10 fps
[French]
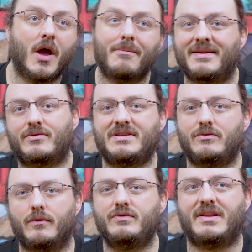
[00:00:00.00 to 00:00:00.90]
parce que
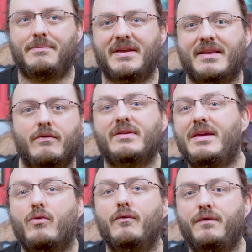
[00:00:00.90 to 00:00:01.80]
sinon vous allez peut-être avoir des
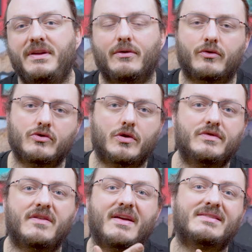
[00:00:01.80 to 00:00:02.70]
conflits entre ce que
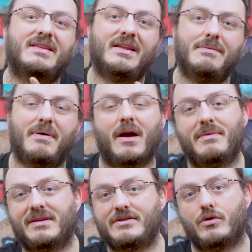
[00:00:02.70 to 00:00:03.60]
vous avez installé et
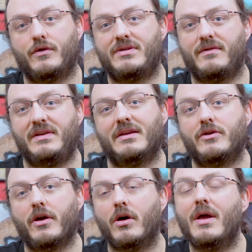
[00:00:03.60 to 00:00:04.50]
paramétré sur votre
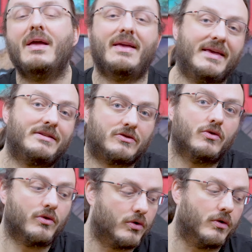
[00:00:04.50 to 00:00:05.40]
navigateur et ce que
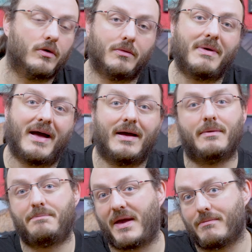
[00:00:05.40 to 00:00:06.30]
euh,
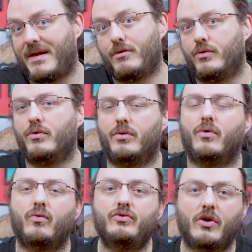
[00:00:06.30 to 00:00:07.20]
bah, permet le
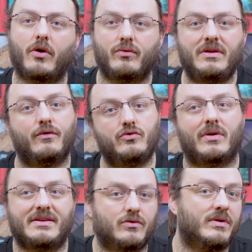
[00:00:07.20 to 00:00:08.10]
routeur au niveau du
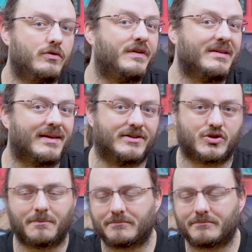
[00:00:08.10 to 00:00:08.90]
réseau et du filtrage.